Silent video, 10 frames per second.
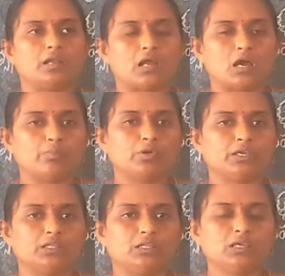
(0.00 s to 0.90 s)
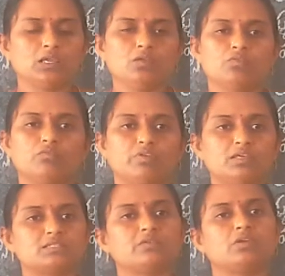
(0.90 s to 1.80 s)
రాబోయేది
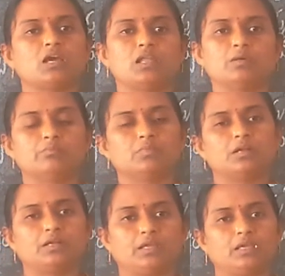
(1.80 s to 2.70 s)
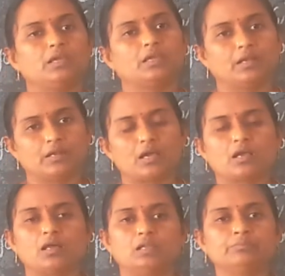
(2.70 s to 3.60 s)
వేసవి కాలం అంటే
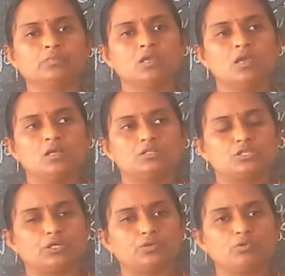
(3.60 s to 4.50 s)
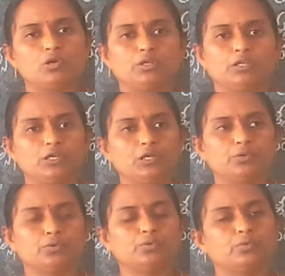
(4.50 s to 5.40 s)
ఎండాకాలం చెరువులో
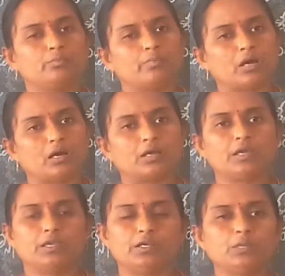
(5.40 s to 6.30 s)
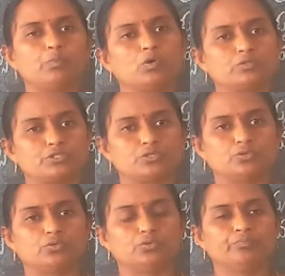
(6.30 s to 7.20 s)
నీళ్లు బాగా
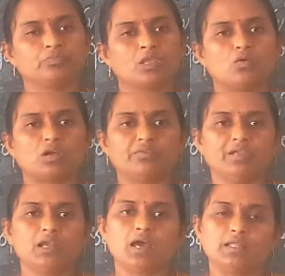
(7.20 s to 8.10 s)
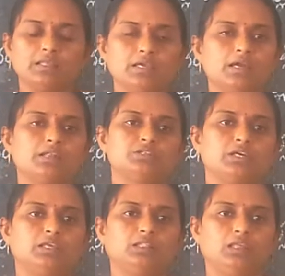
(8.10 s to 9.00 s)
ఎండిపోవచ్చు ఒకవేళ అదే కానీ
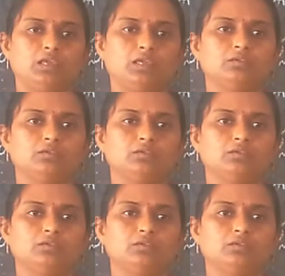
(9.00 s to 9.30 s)
జరిగితే